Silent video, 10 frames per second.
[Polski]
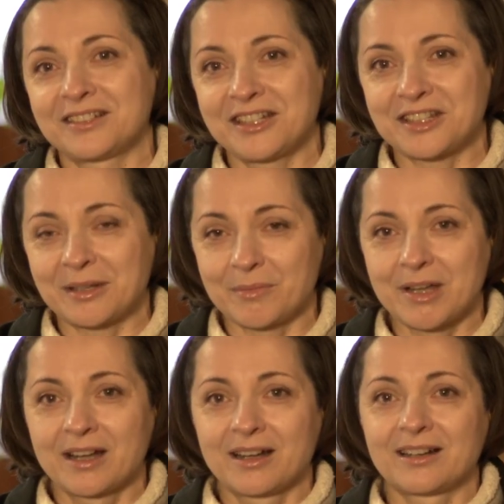gdzieś tam
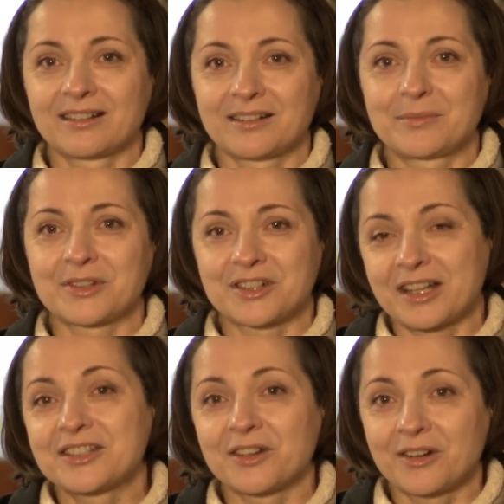e,
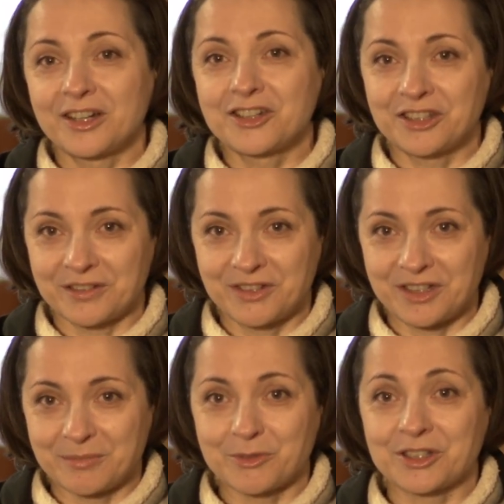mieszkańcy okolicznych
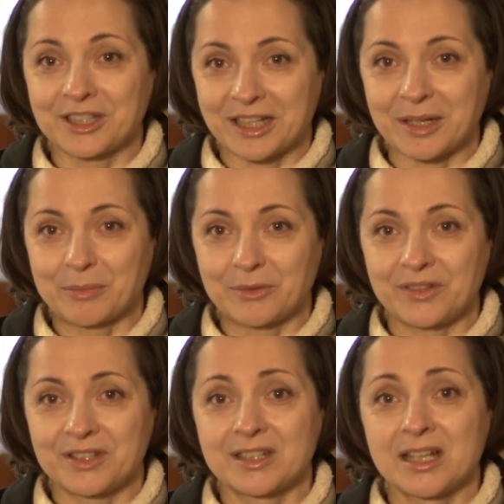wsi, można tak
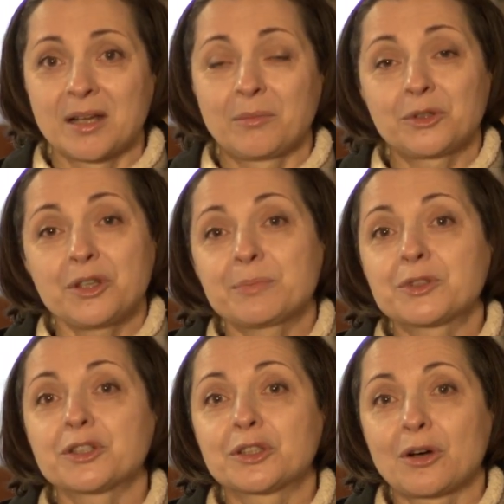powiedzieć. Bo to jest
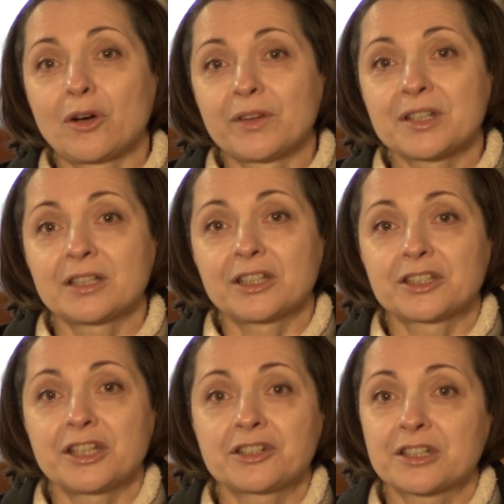początkowe, jeśli
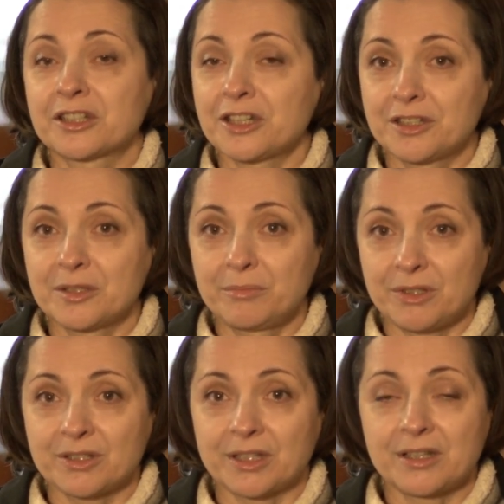chcesz rozkręcić
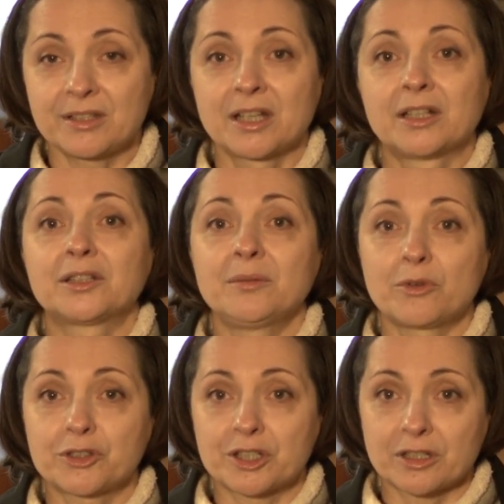biznes, ty
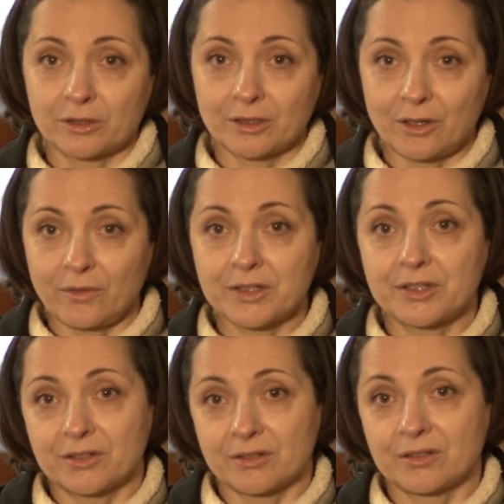możesz
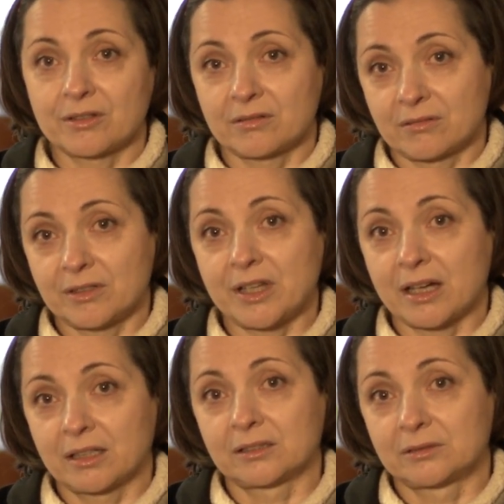handlować e, jak